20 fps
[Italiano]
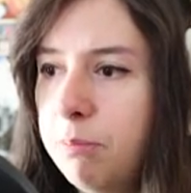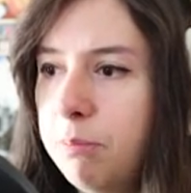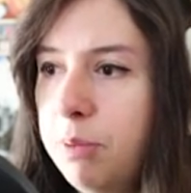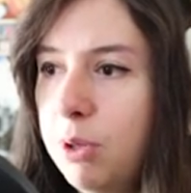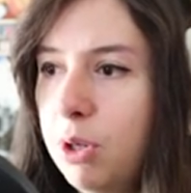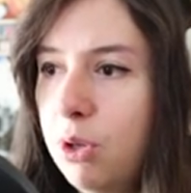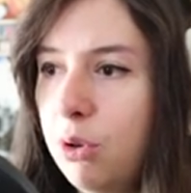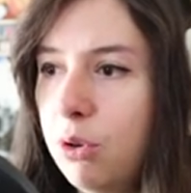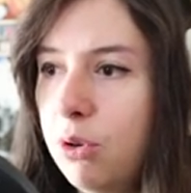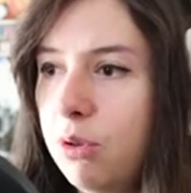
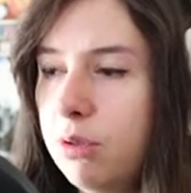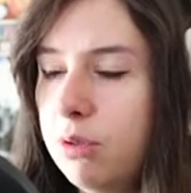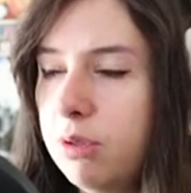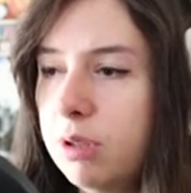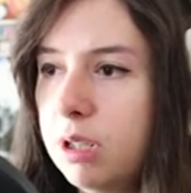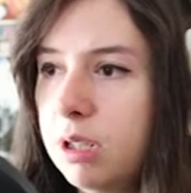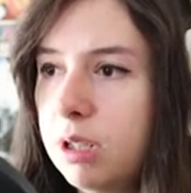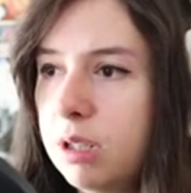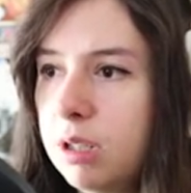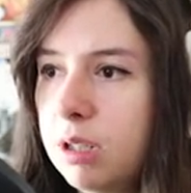più
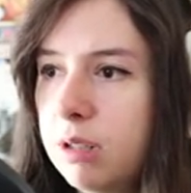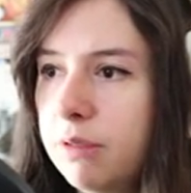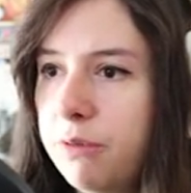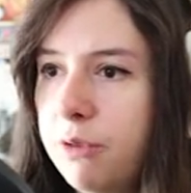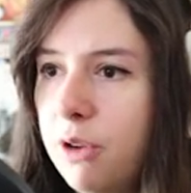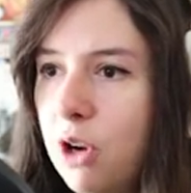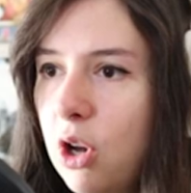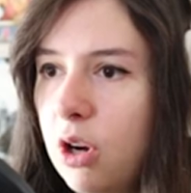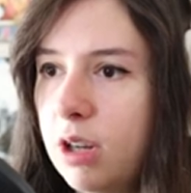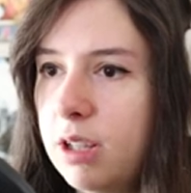
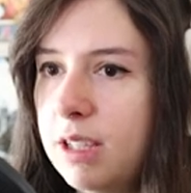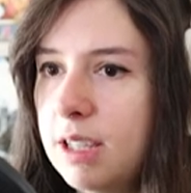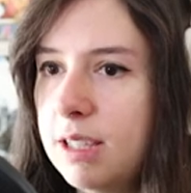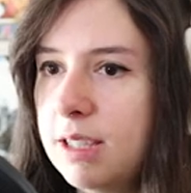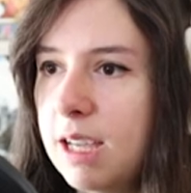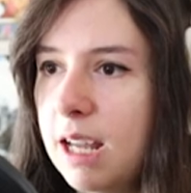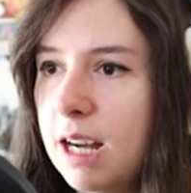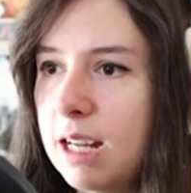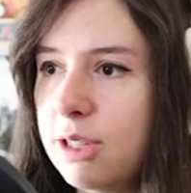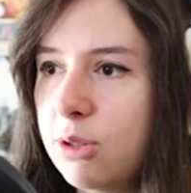forte
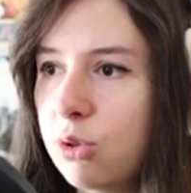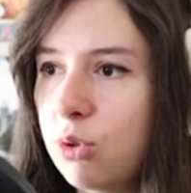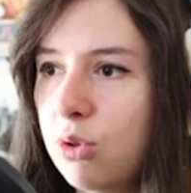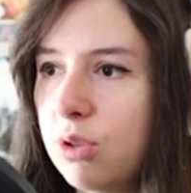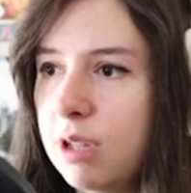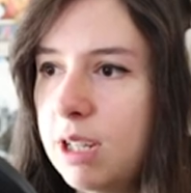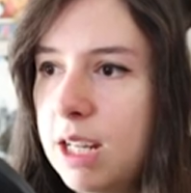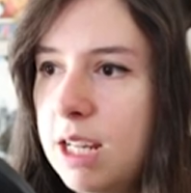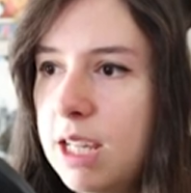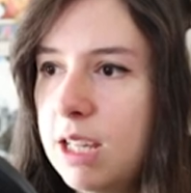sarà il
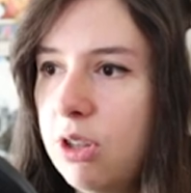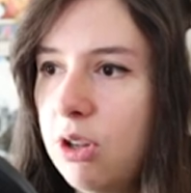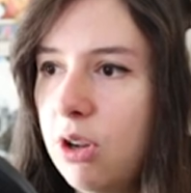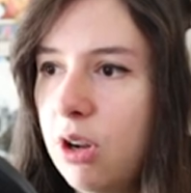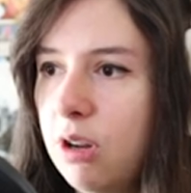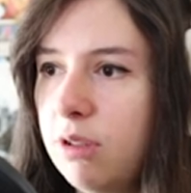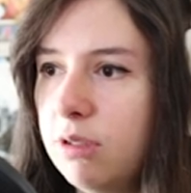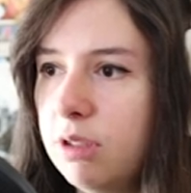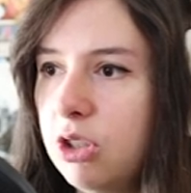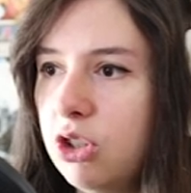suo
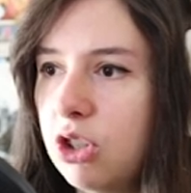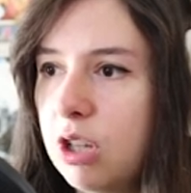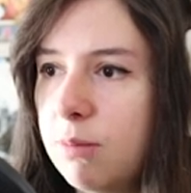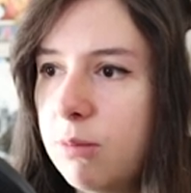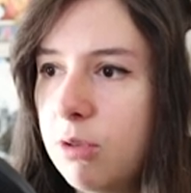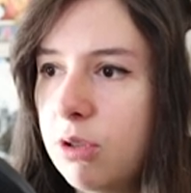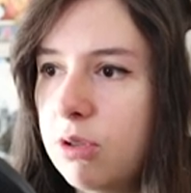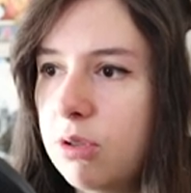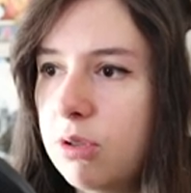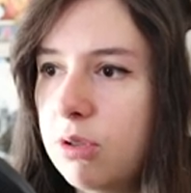grido,
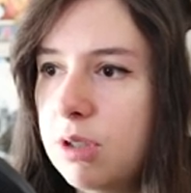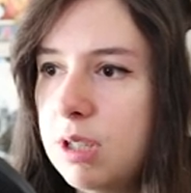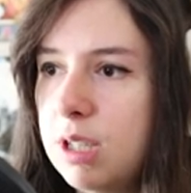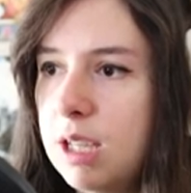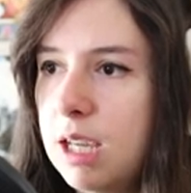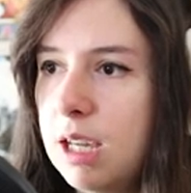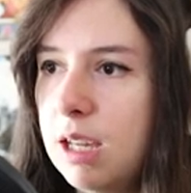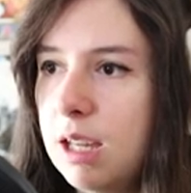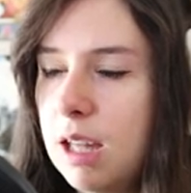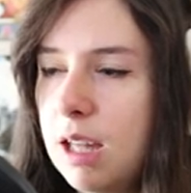diciamo
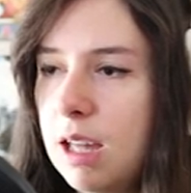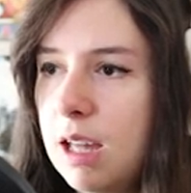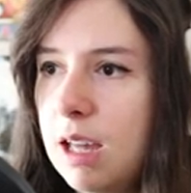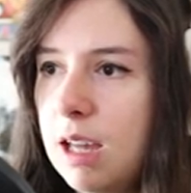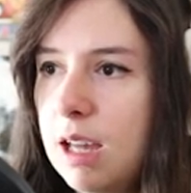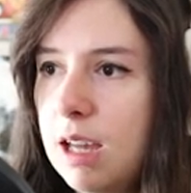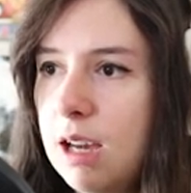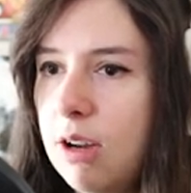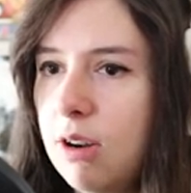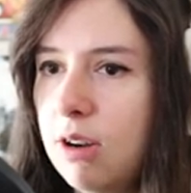così.
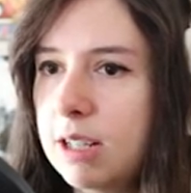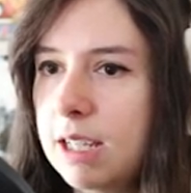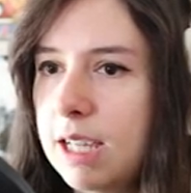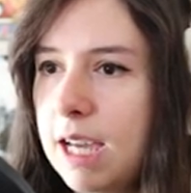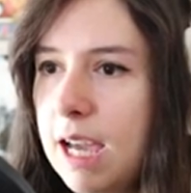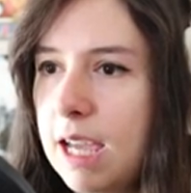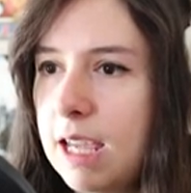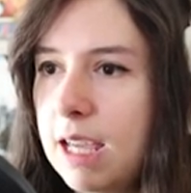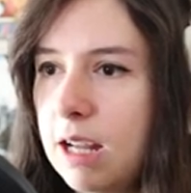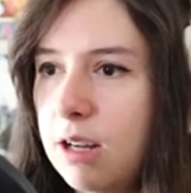Ok,
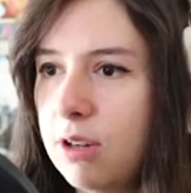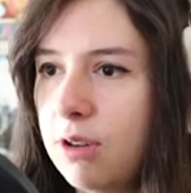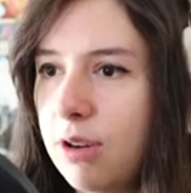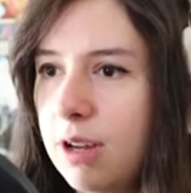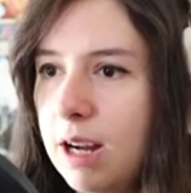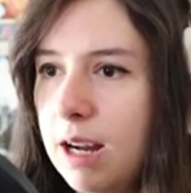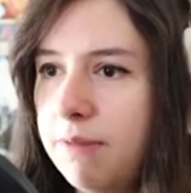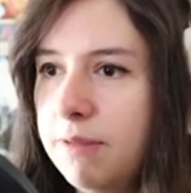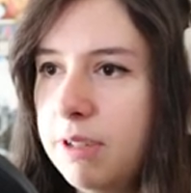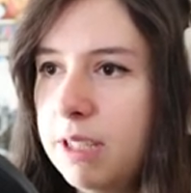
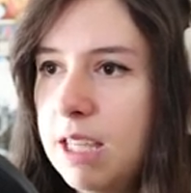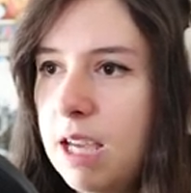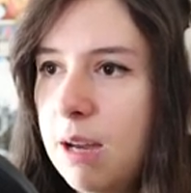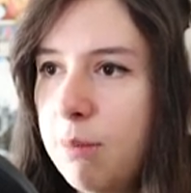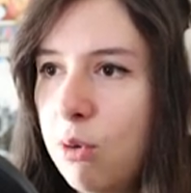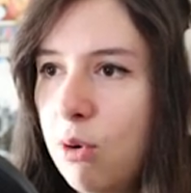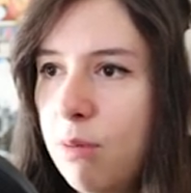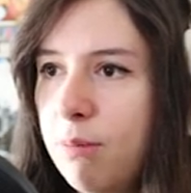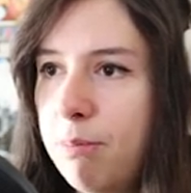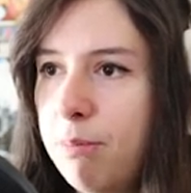allora,
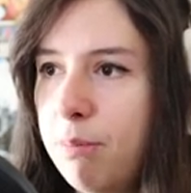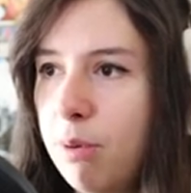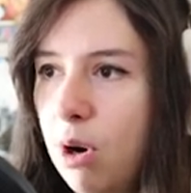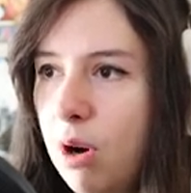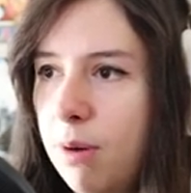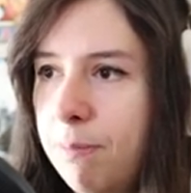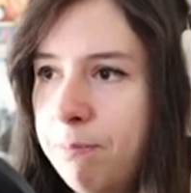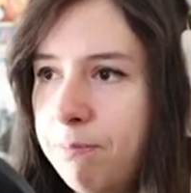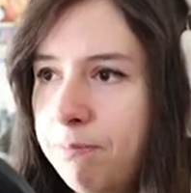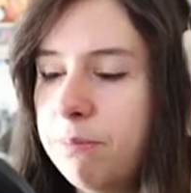vediamo un
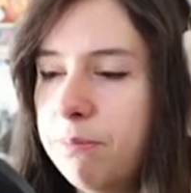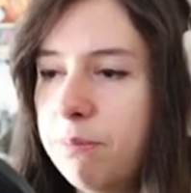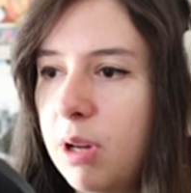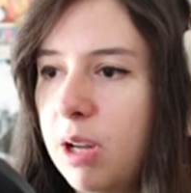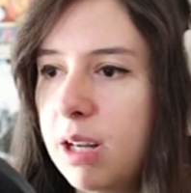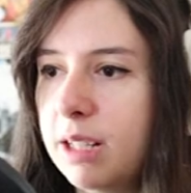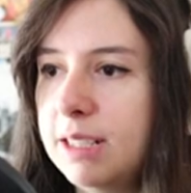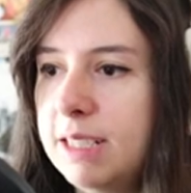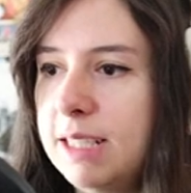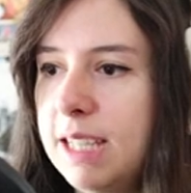po'.
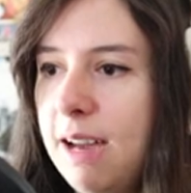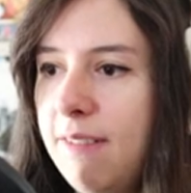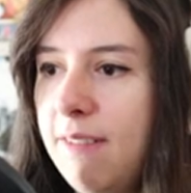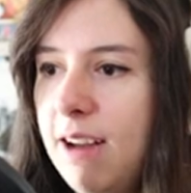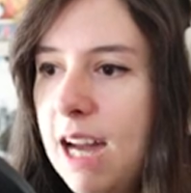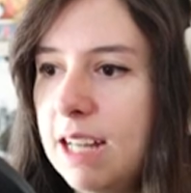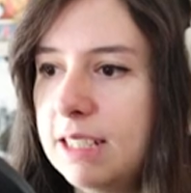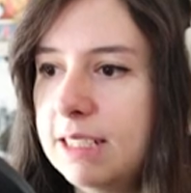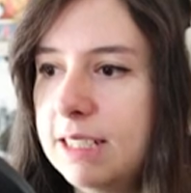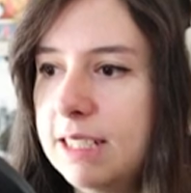Porca
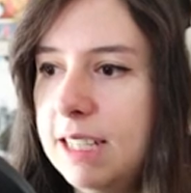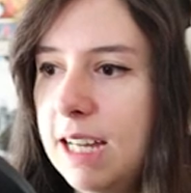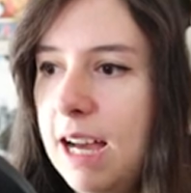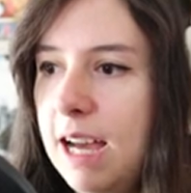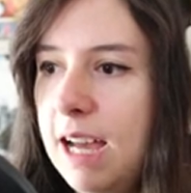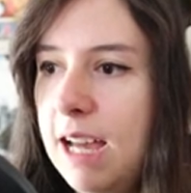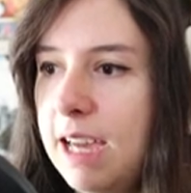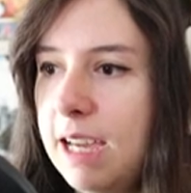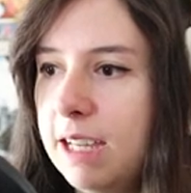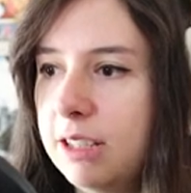
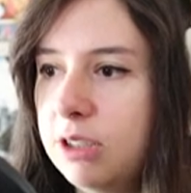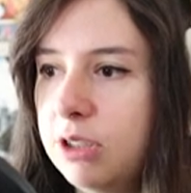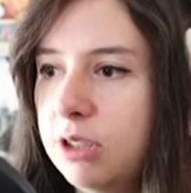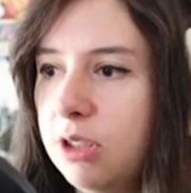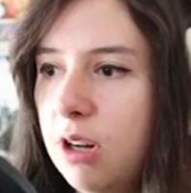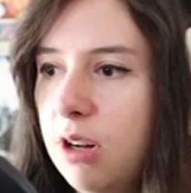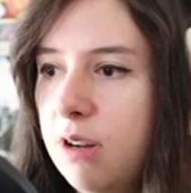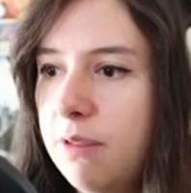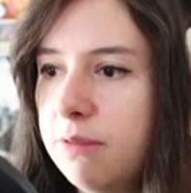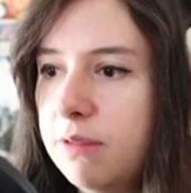vacca,
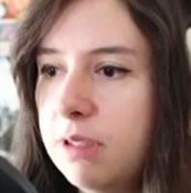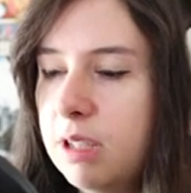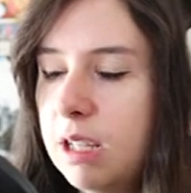ecco.